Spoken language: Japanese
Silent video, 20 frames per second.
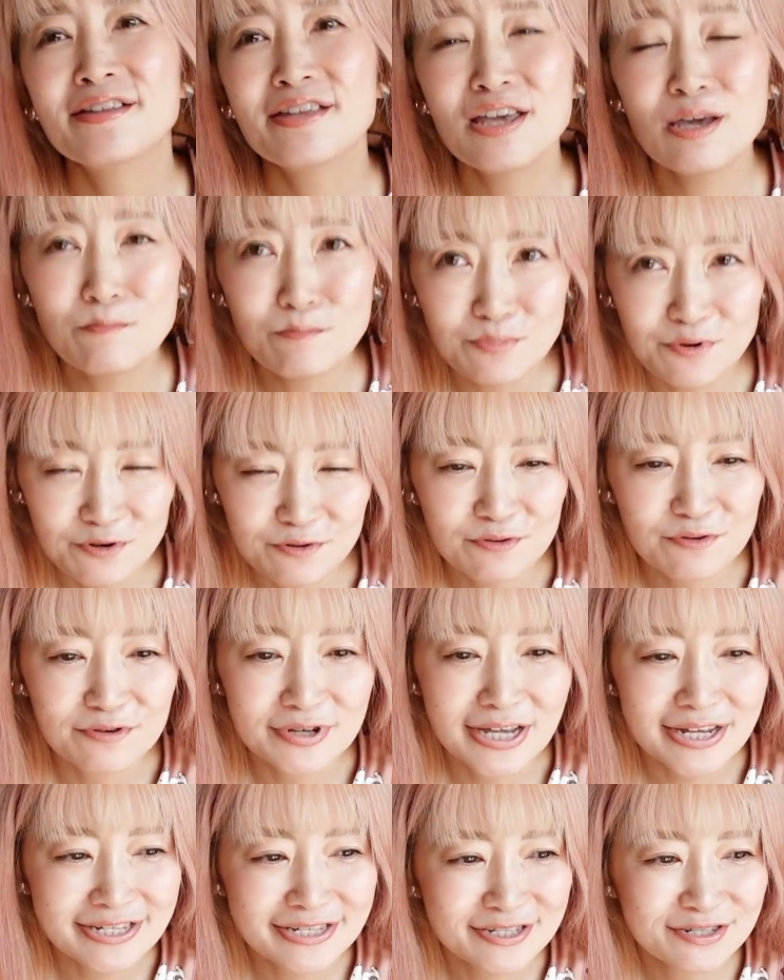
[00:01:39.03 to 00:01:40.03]
店舗の
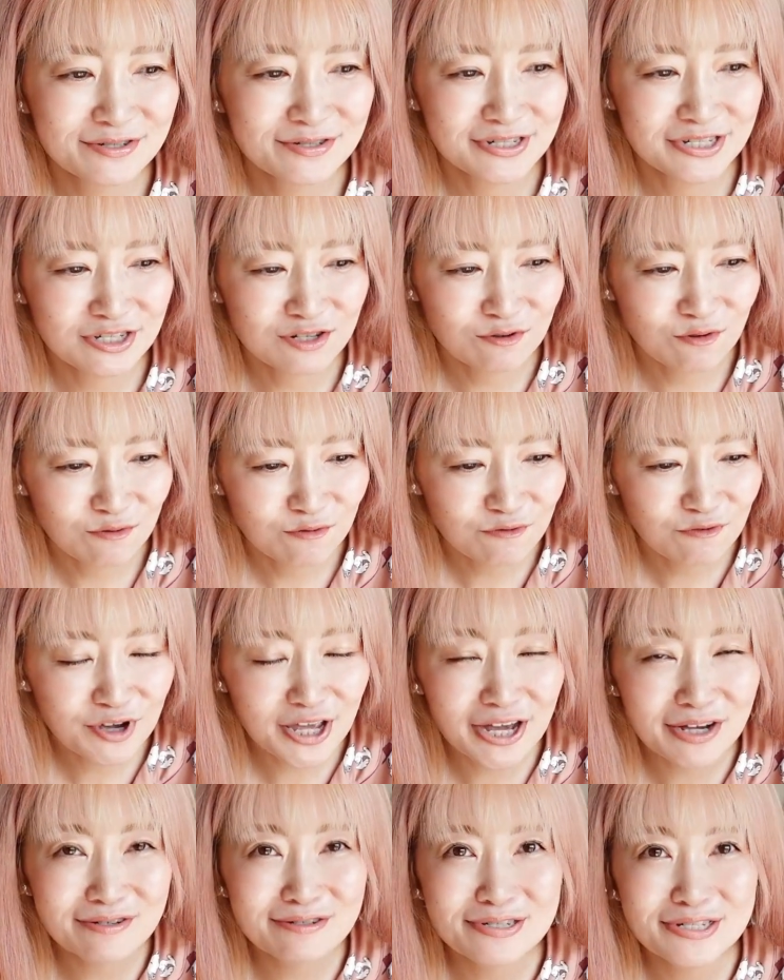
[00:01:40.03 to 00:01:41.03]
安売りの
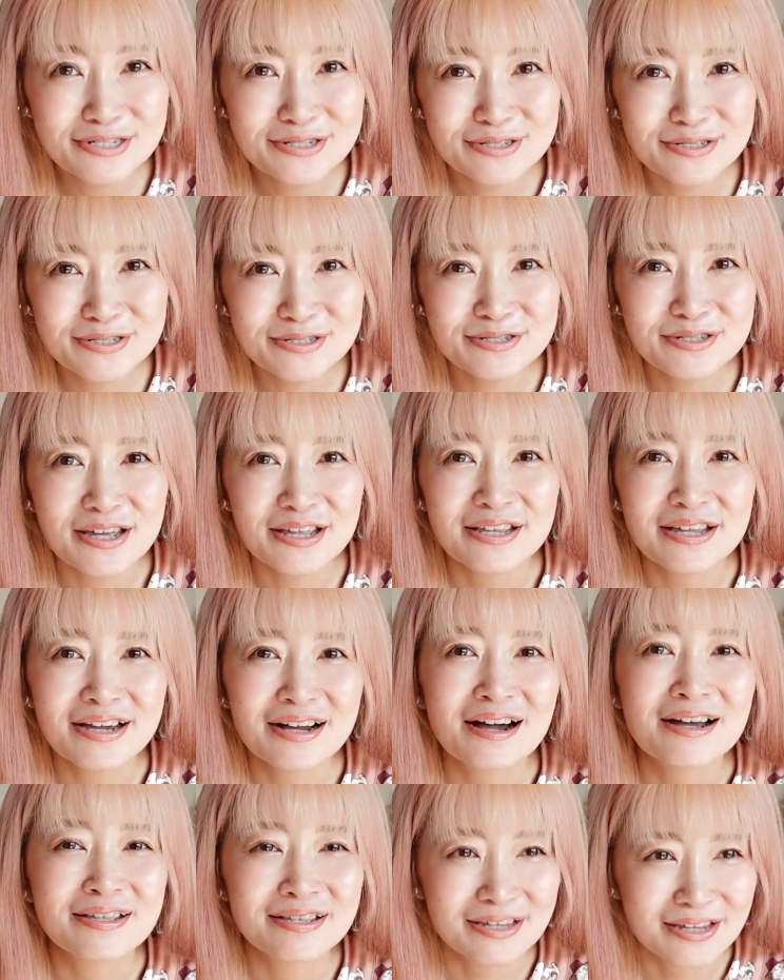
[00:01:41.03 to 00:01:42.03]
590円で
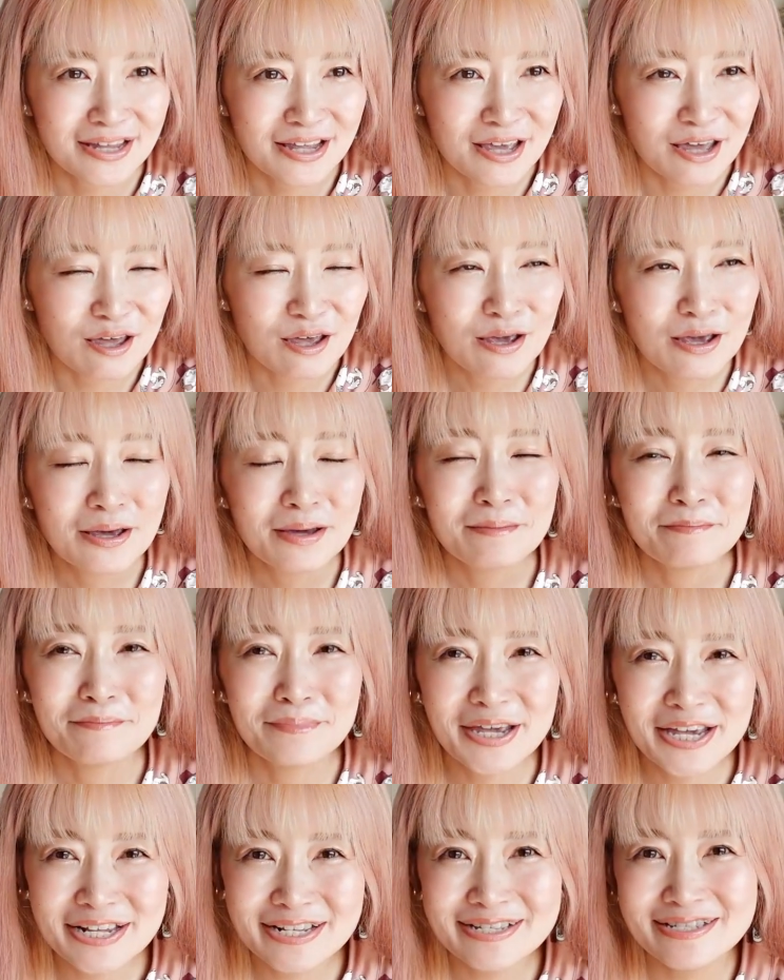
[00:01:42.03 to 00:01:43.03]
買って、
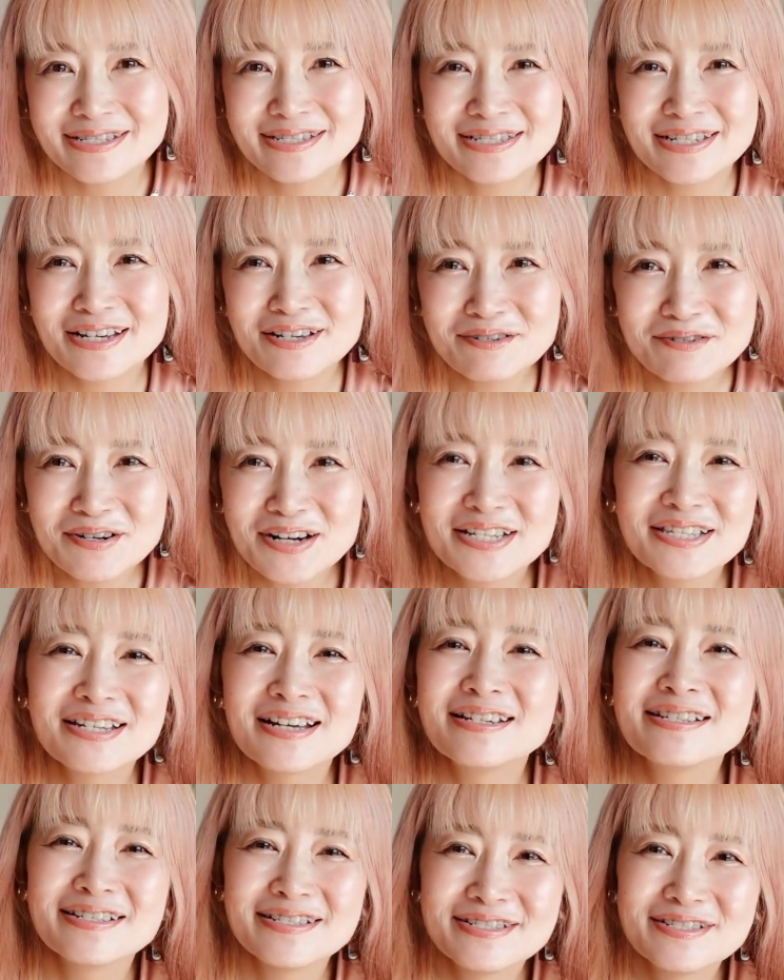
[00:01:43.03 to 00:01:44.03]
めっちゃ良かっ
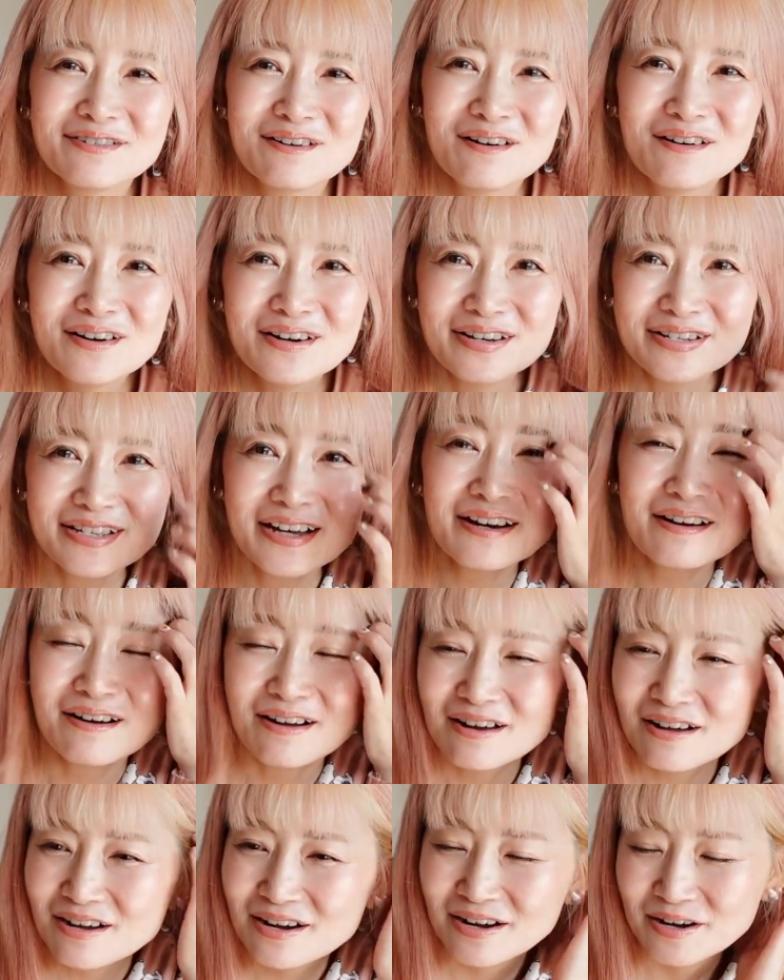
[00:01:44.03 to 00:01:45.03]
たんですよ。だか
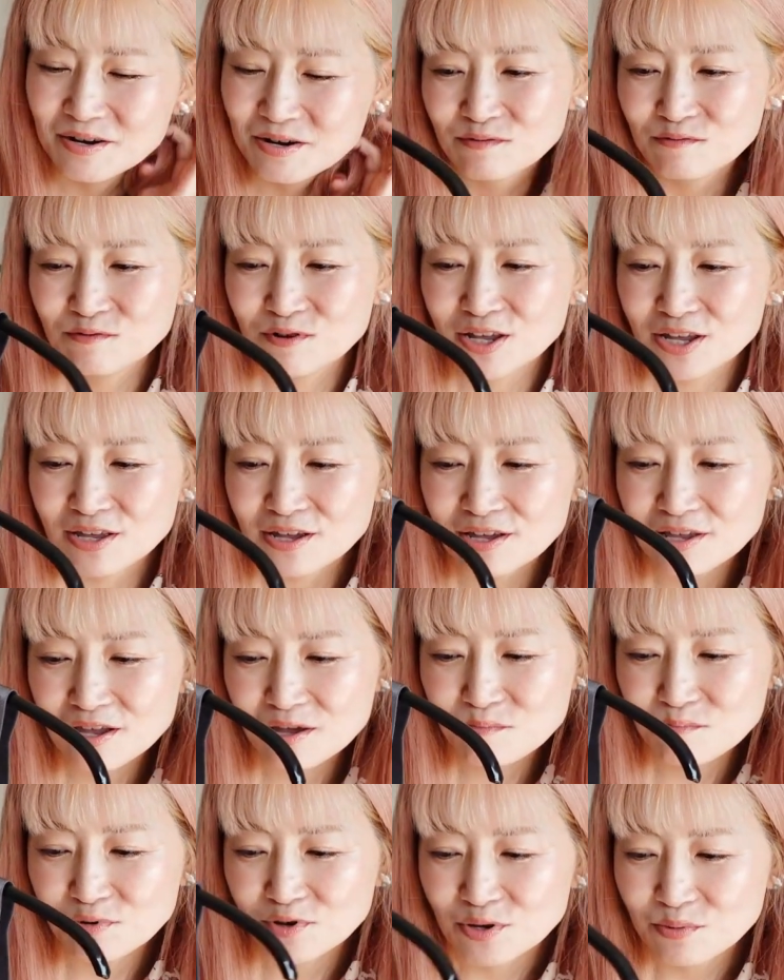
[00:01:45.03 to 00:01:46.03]
らこれね、
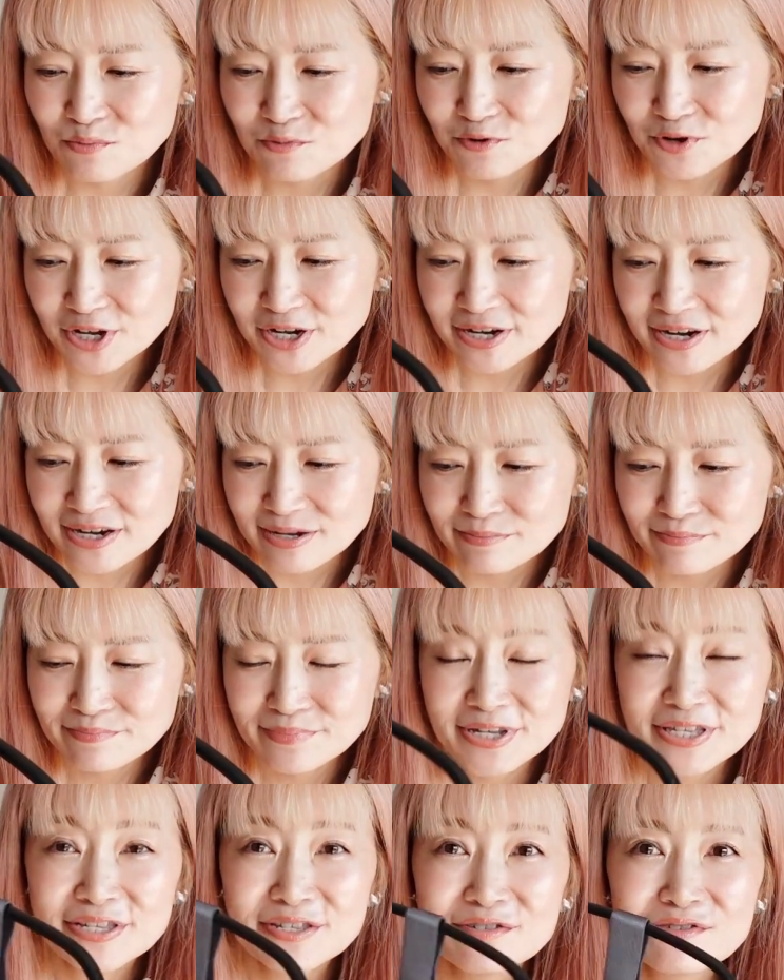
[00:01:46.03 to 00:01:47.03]
店舗でもう一回
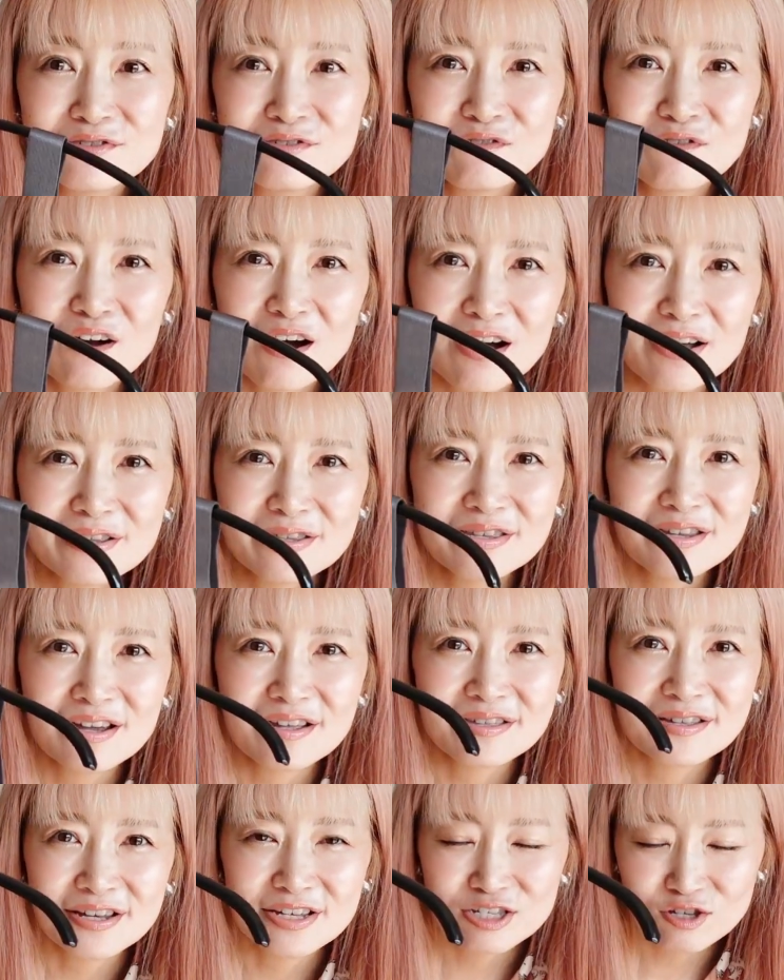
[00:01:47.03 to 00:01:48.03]
別の色があった
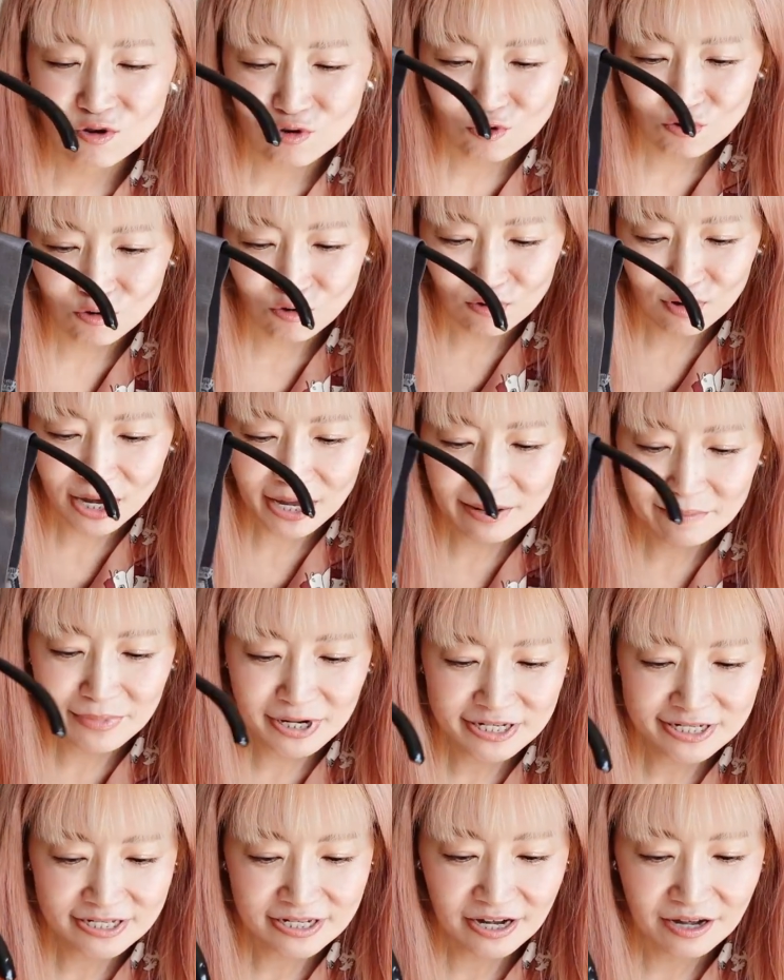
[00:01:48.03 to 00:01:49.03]
んで、速攻買い
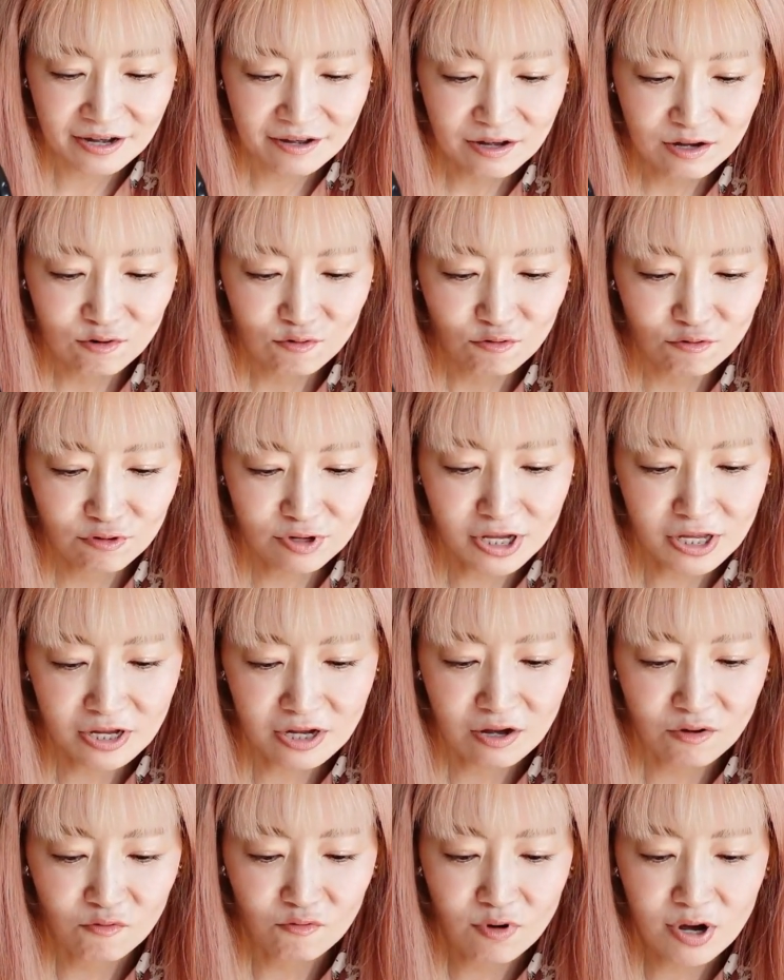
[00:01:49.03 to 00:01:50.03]
ました。お値
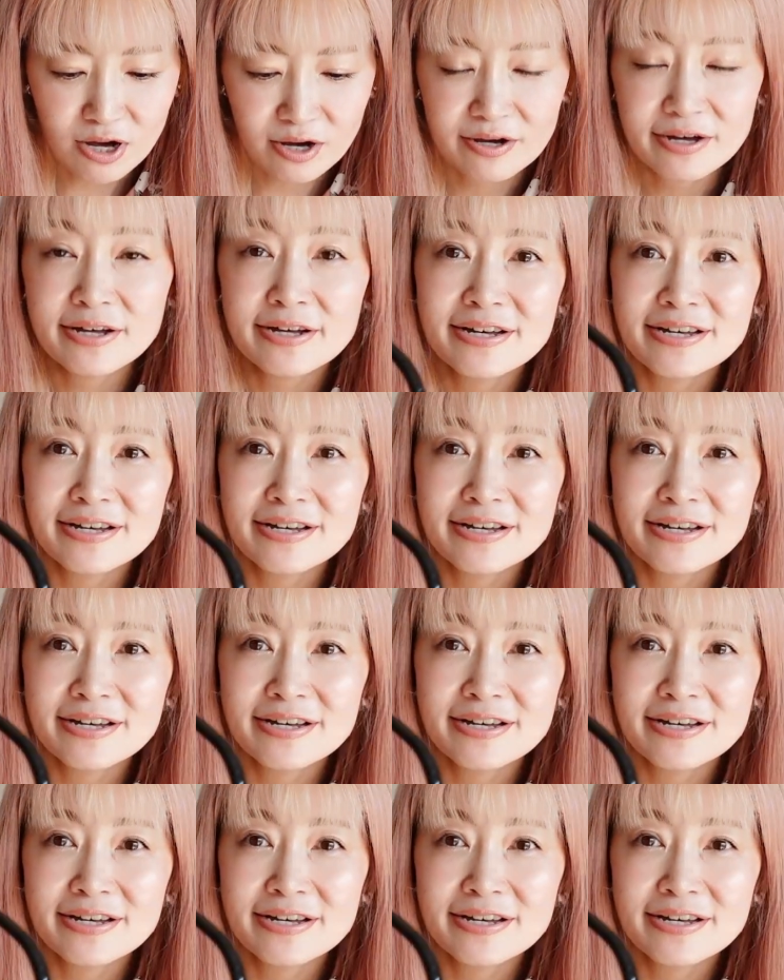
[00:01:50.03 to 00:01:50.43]
段は